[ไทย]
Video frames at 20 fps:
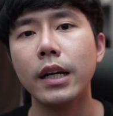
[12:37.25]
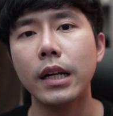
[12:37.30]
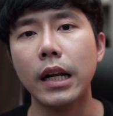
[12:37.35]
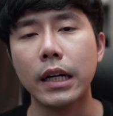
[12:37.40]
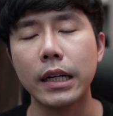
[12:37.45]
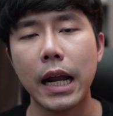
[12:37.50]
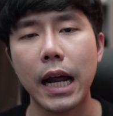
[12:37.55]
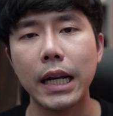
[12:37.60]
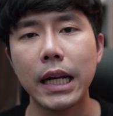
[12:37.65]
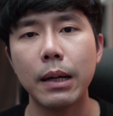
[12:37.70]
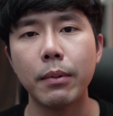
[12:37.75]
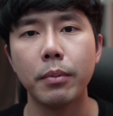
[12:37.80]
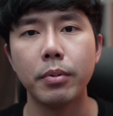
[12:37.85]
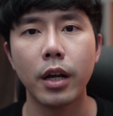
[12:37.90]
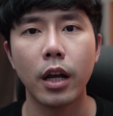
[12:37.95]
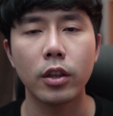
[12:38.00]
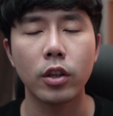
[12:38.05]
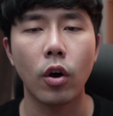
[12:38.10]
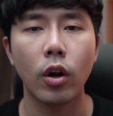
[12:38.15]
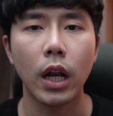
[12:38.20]
ดังนั้นเนี่ย
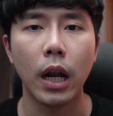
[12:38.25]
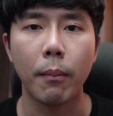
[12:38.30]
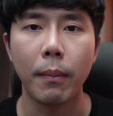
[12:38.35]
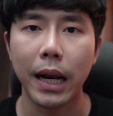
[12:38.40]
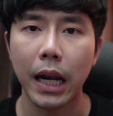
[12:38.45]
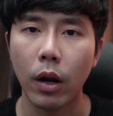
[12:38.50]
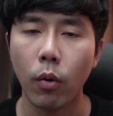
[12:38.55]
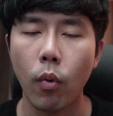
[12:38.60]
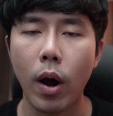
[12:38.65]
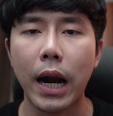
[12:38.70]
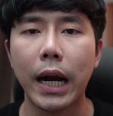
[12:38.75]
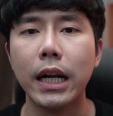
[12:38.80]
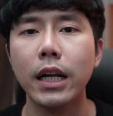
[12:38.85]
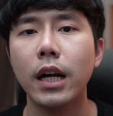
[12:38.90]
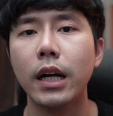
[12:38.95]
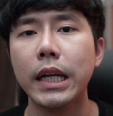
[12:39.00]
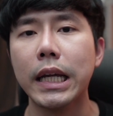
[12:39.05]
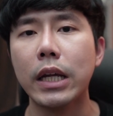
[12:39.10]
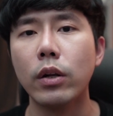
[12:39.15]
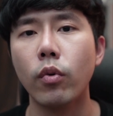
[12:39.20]
เพื่อนๆต้องระมัดระวังใน
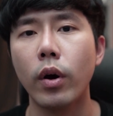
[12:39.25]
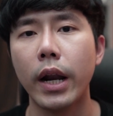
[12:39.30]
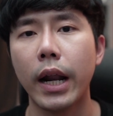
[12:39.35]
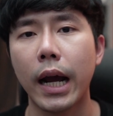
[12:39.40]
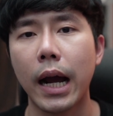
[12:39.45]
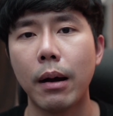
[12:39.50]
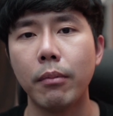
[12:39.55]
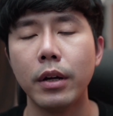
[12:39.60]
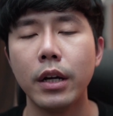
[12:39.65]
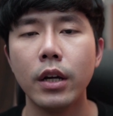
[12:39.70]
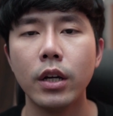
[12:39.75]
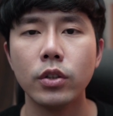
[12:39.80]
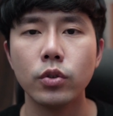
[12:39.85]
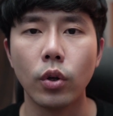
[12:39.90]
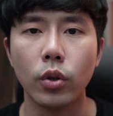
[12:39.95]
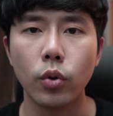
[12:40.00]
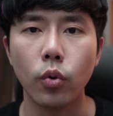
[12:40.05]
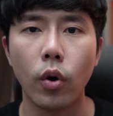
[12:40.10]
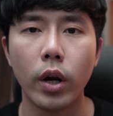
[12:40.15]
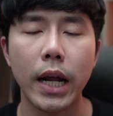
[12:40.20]
เรื่องนี้ด้วยนะครับส่
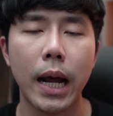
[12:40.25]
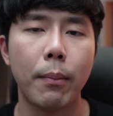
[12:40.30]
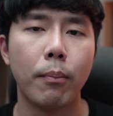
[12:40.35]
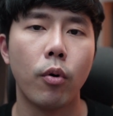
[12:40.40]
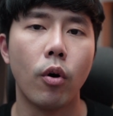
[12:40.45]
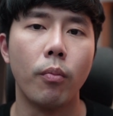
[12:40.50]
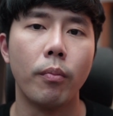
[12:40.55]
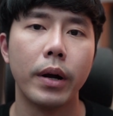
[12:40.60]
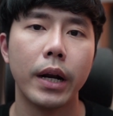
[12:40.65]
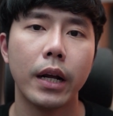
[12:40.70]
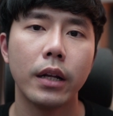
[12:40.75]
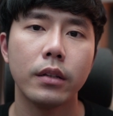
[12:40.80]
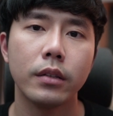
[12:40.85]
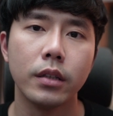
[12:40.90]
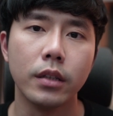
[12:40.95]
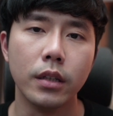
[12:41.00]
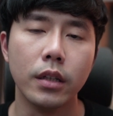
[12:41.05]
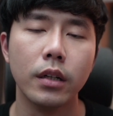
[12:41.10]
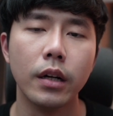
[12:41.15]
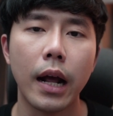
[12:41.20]
วนตัวเนี่ยผมไม่ได้
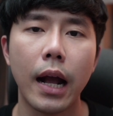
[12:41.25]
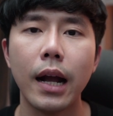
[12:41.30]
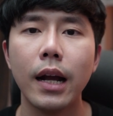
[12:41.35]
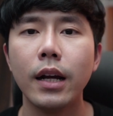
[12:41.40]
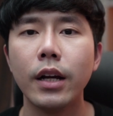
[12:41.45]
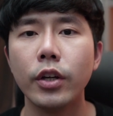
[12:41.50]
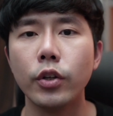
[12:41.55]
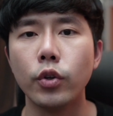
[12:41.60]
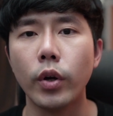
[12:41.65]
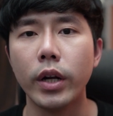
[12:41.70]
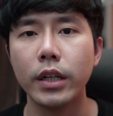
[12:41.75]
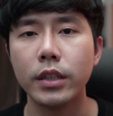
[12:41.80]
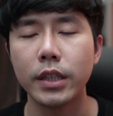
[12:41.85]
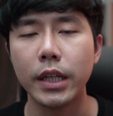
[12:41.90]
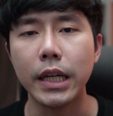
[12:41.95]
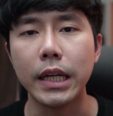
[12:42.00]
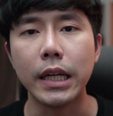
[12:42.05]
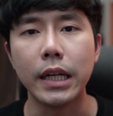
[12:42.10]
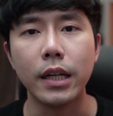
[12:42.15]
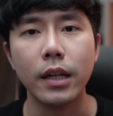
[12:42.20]
ถือนะ USDC